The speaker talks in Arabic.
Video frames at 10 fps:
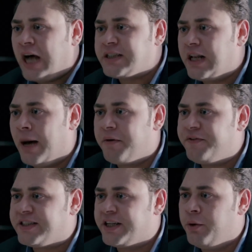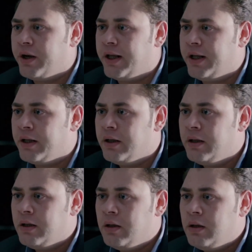حصل لعمرو في السجن ولا ايه؟
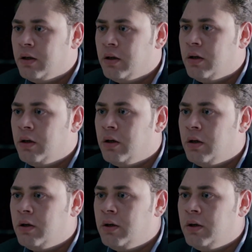لا، حصل